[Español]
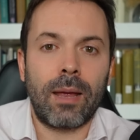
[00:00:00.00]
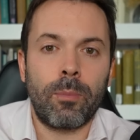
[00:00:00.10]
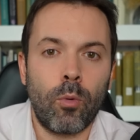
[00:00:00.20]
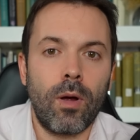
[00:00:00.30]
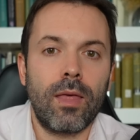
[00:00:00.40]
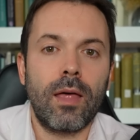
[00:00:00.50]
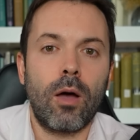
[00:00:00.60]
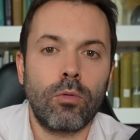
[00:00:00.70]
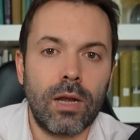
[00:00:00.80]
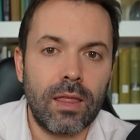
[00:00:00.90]
que pueda
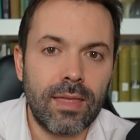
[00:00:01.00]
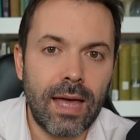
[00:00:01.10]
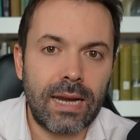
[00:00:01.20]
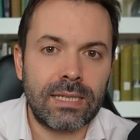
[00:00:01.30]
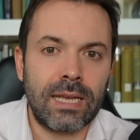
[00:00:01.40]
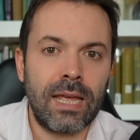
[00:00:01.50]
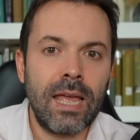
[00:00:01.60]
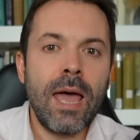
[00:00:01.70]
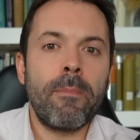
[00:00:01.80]
utilizarse